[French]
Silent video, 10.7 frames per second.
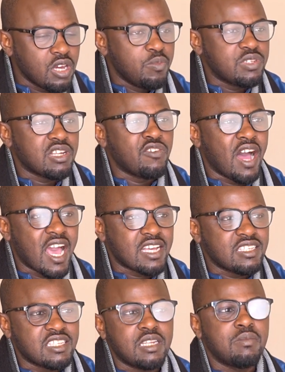puissent avoir
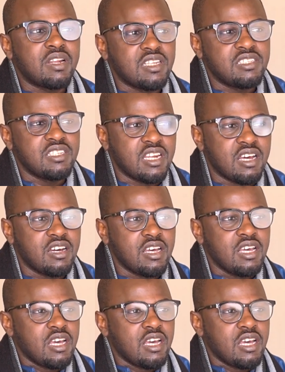accès à cette bande dessinée-là